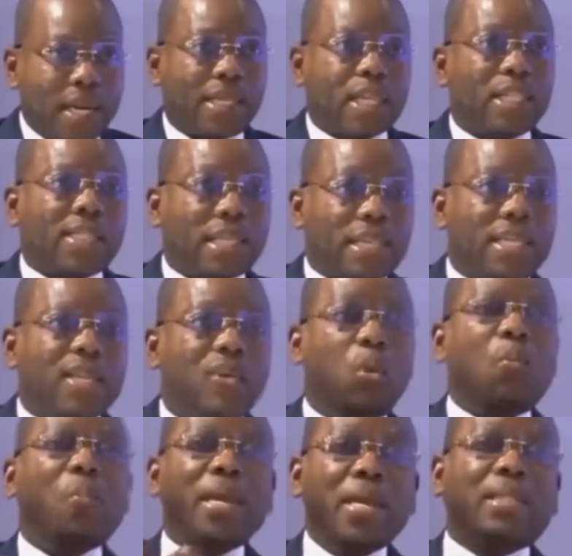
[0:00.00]
saisi le
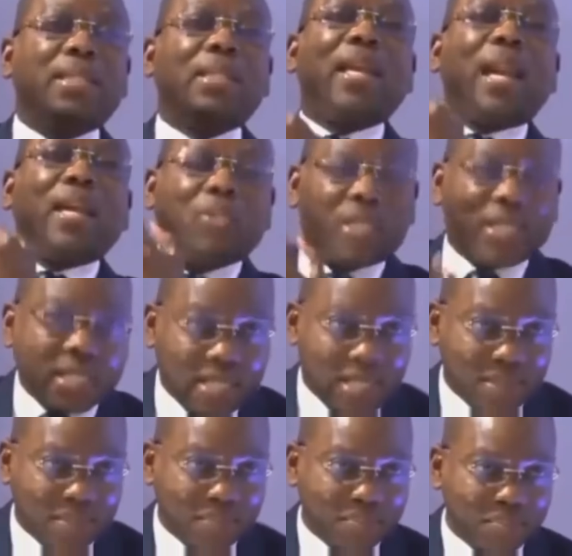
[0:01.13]
ministre de la Justice.
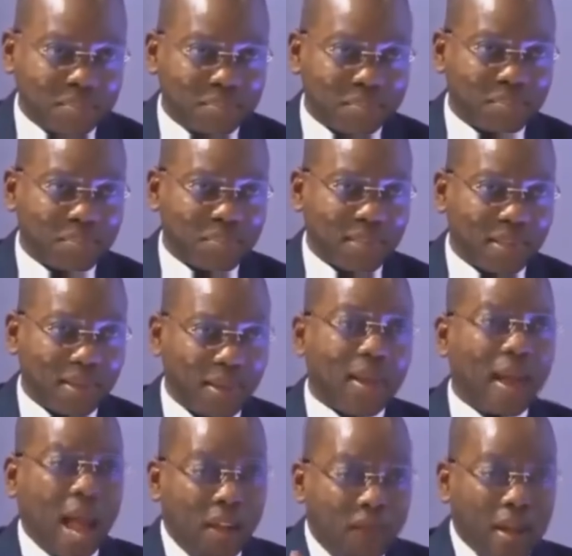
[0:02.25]

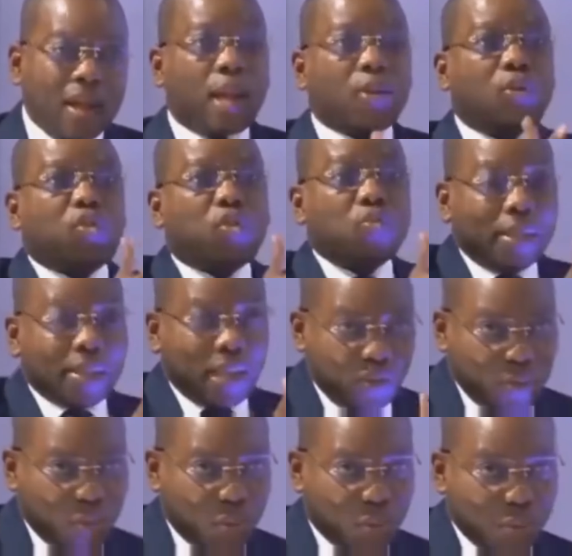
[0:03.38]
Avec la
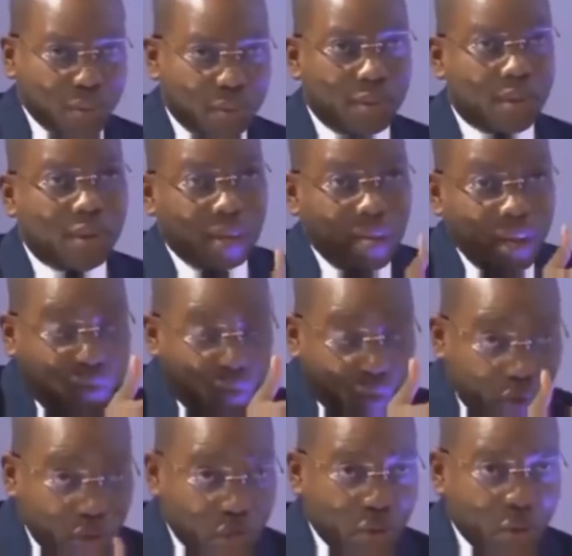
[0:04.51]
documentation des
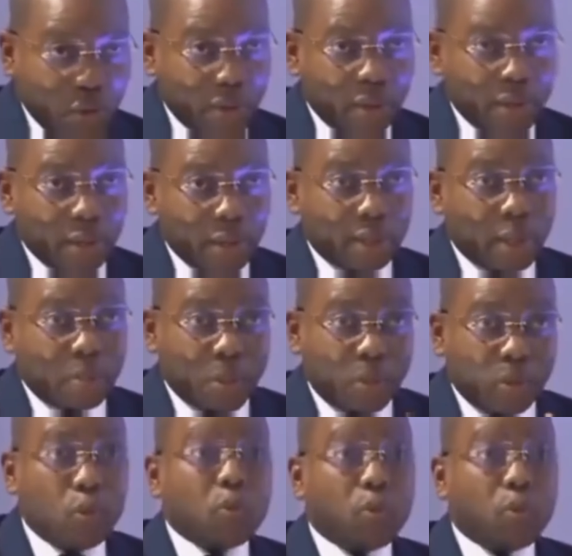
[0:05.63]
fraudeurs, des personnes non